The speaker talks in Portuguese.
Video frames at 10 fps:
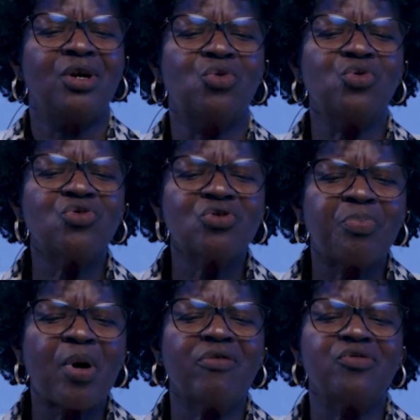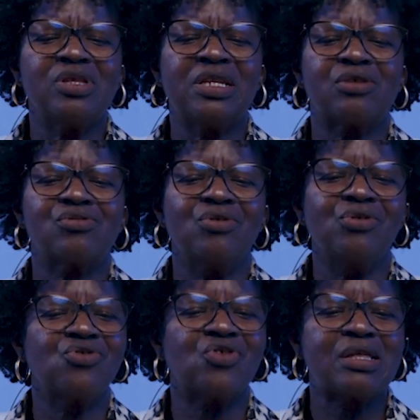cujos povos e
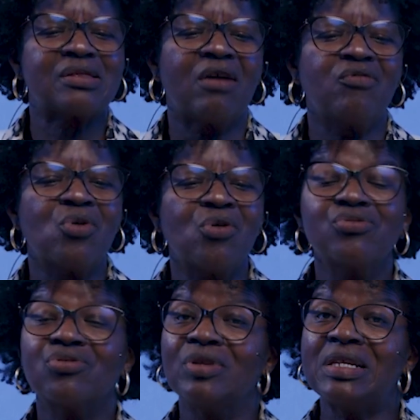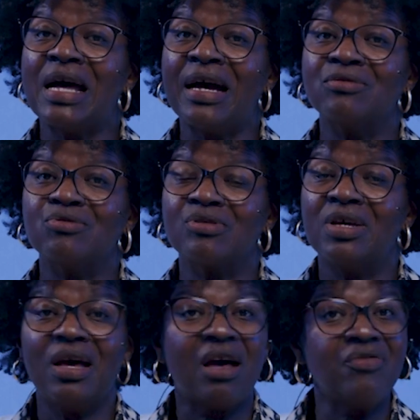nações já estavam consolidados
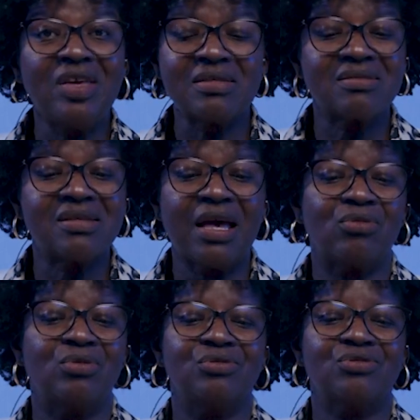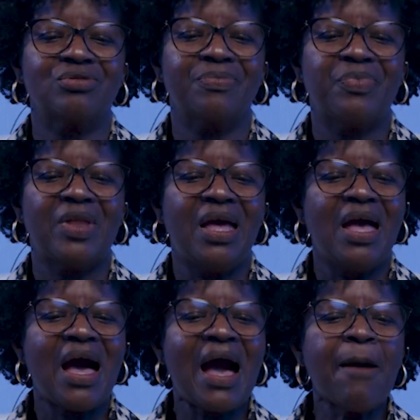havia séculos.
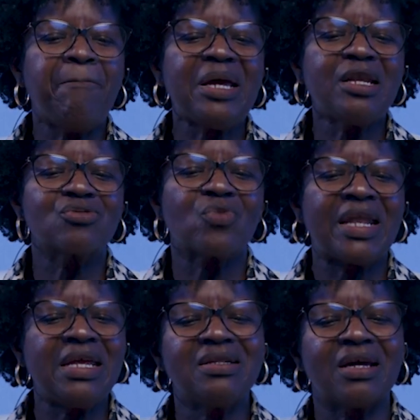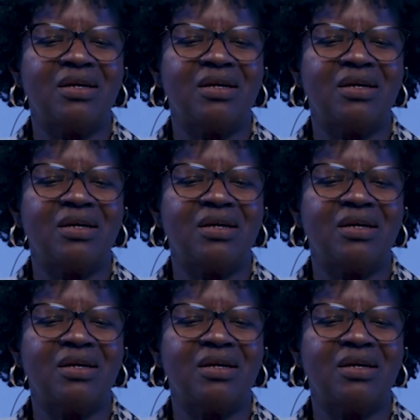Há apenas 40